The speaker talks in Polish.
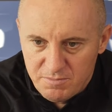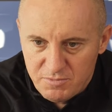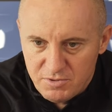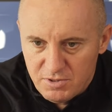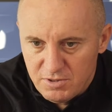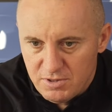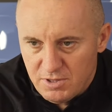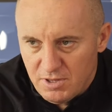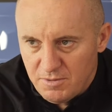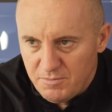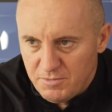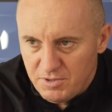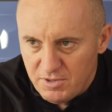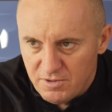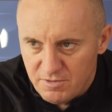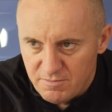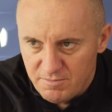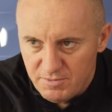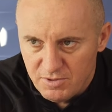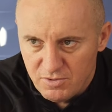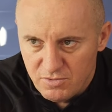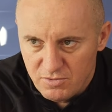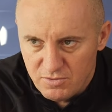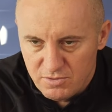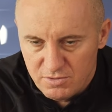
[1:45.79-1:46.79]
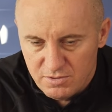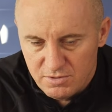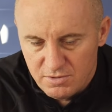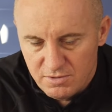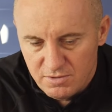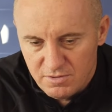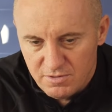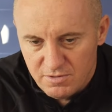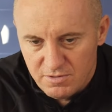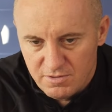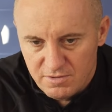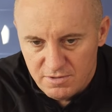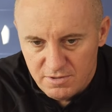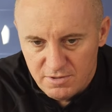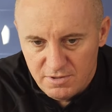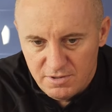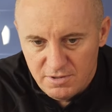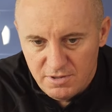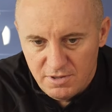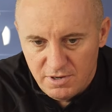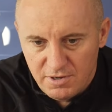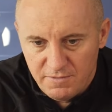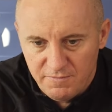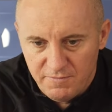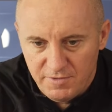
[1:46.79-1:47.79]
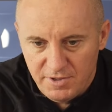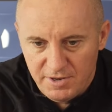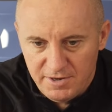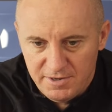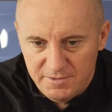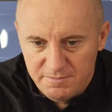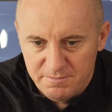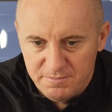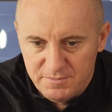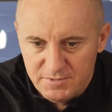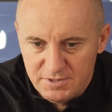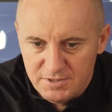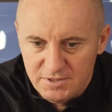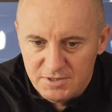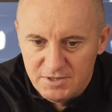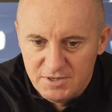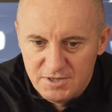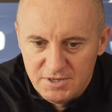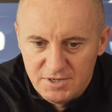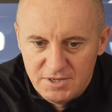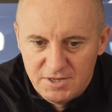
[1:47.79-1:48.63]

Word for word: Przed nami jest mecz z rywalem e,